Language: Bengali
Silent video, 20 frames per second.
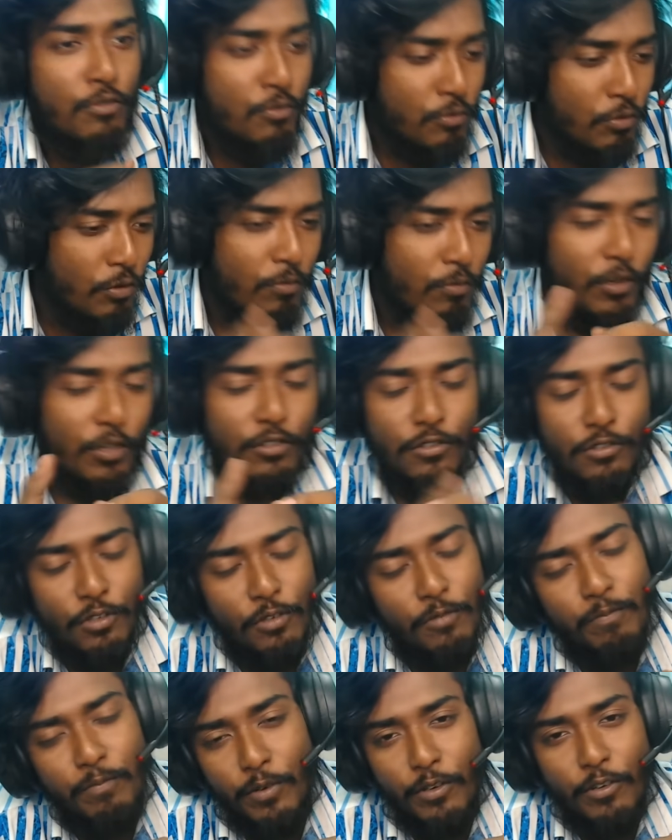
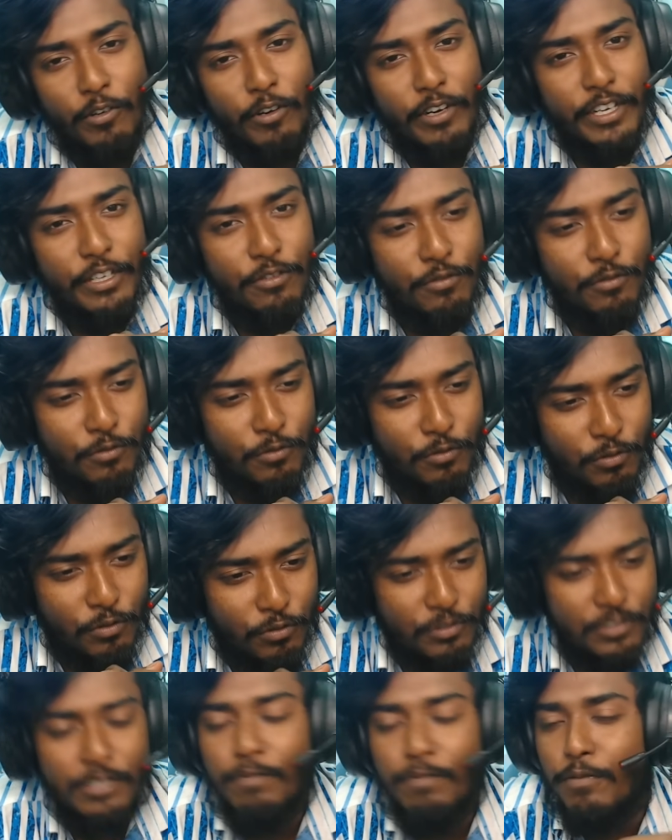কুমন্তব্য করে
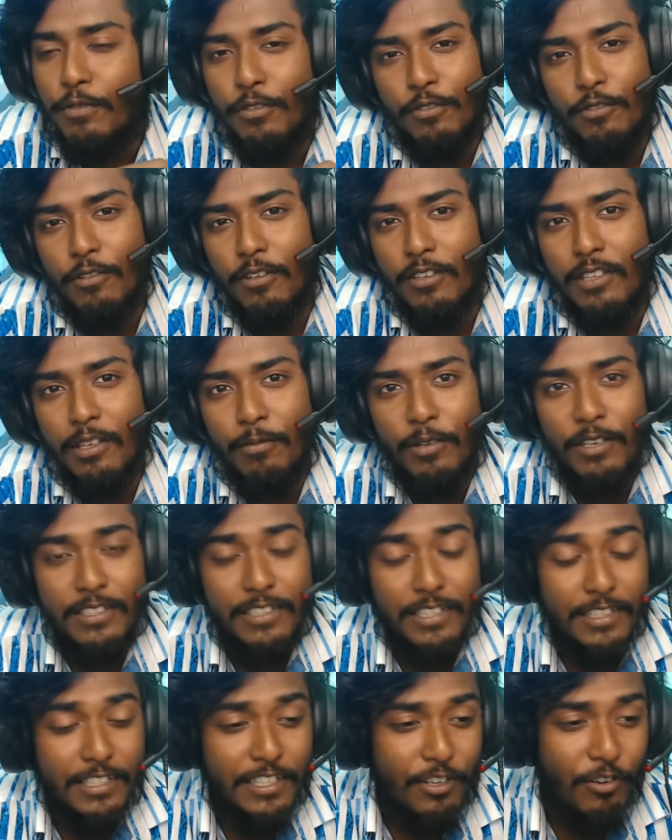কুরুচিপূর্ণ কথা বলে
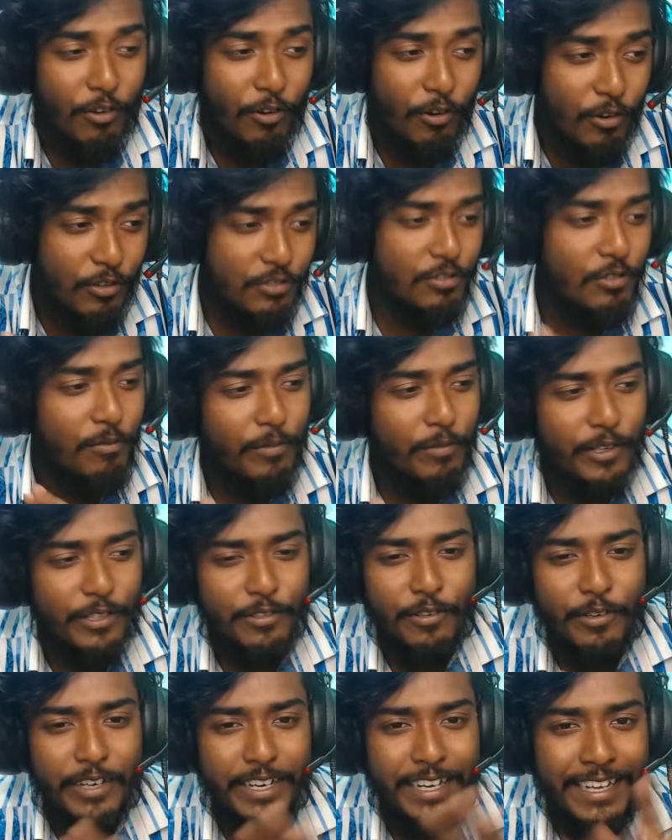তাদেরকে অসম্মান
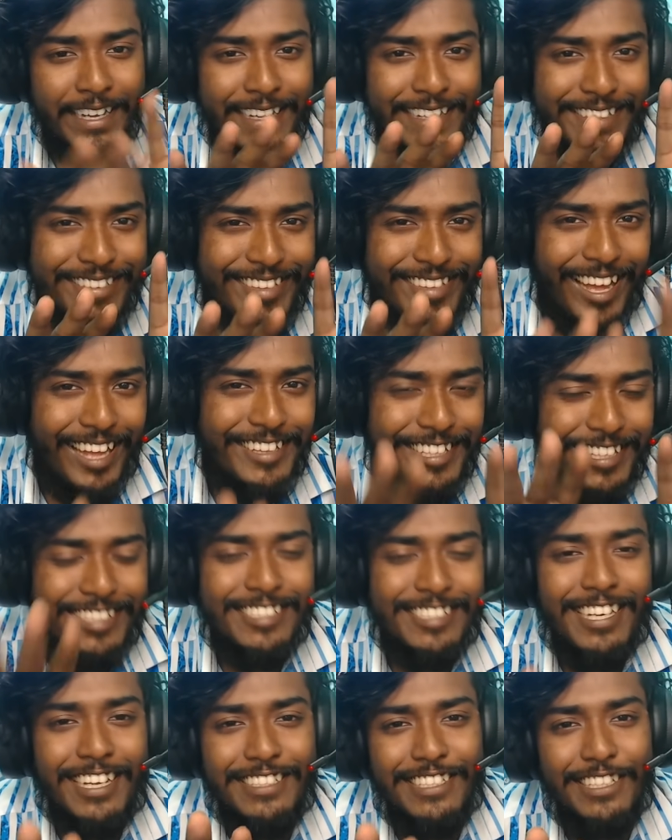করে তাদের
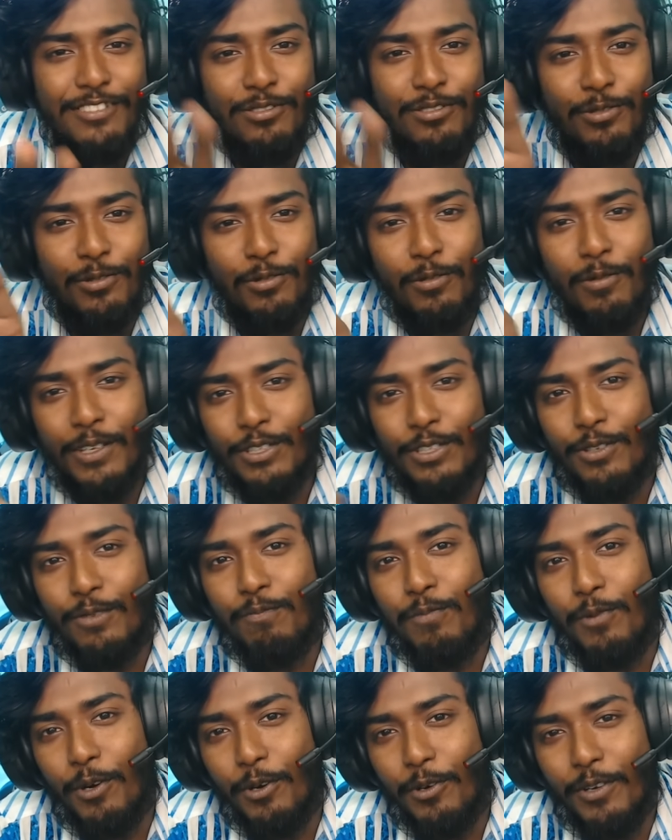সাজা শুধুমাত্র
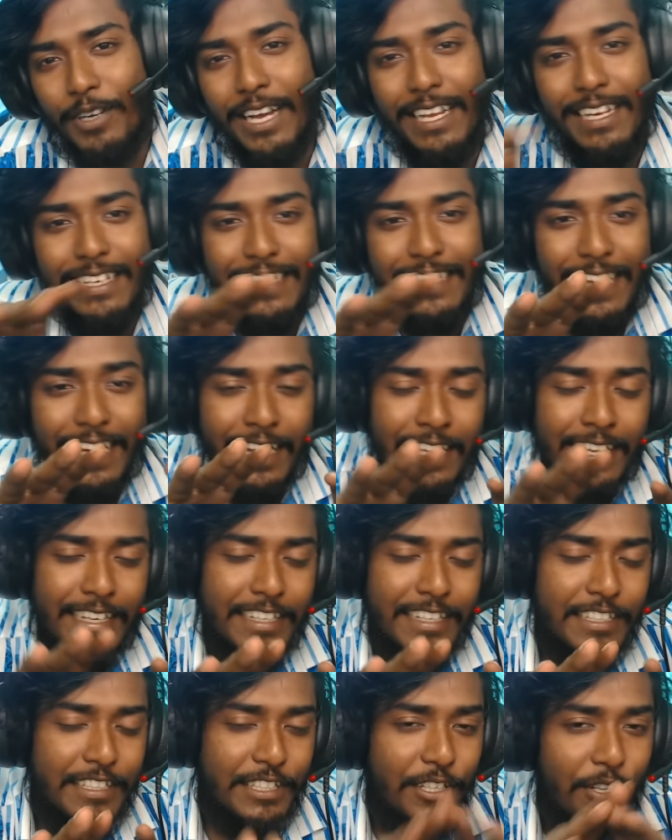পরকালে না
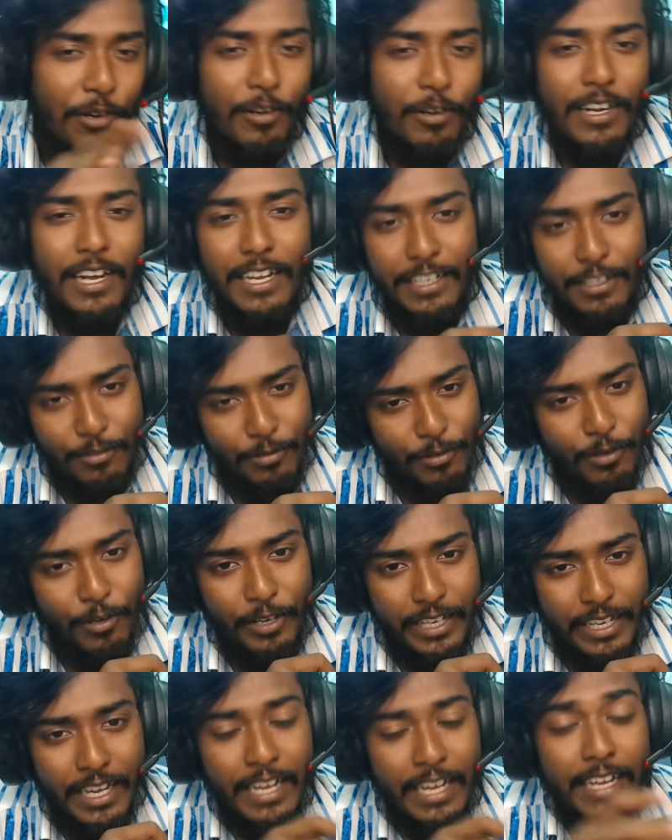ইহকালেও
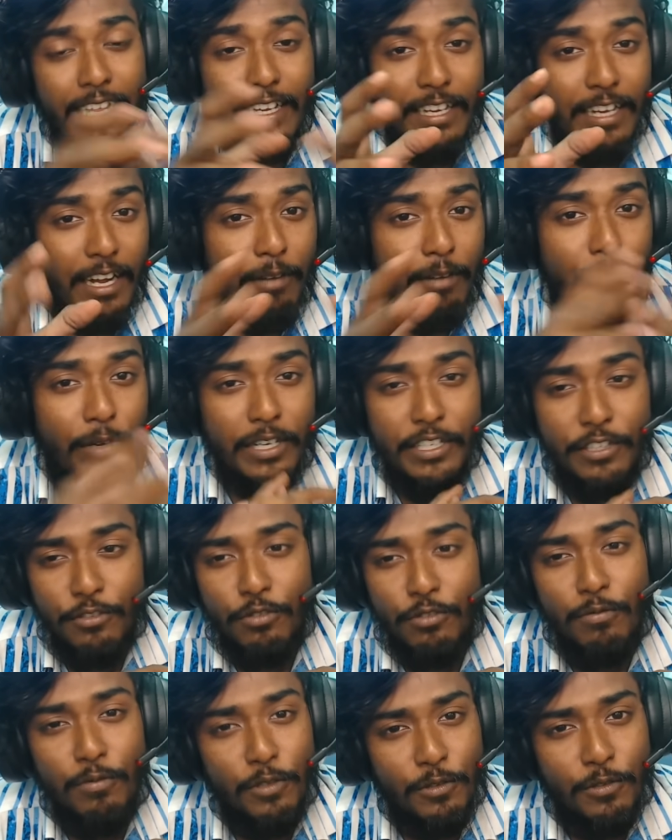হয় হে আমার
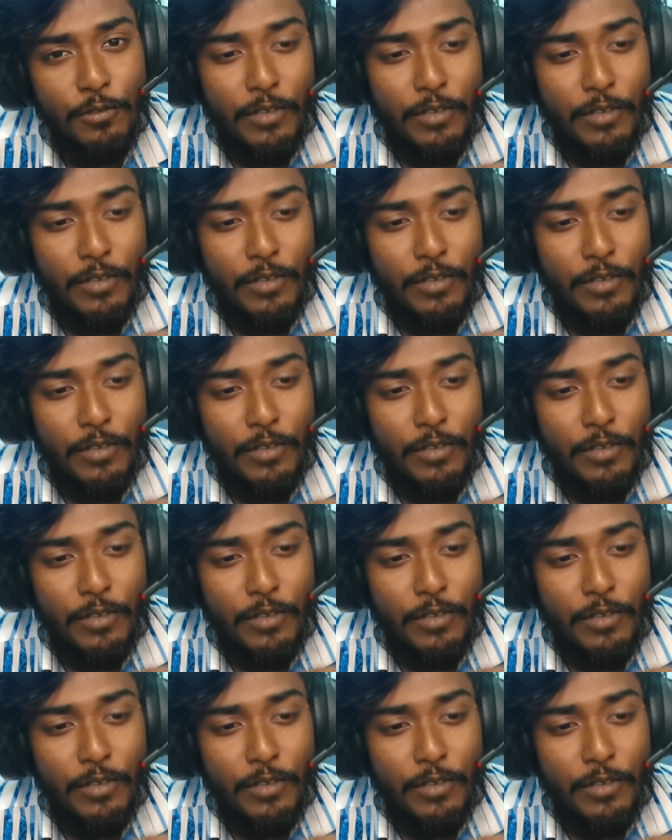হিন্দু বন্ধুরা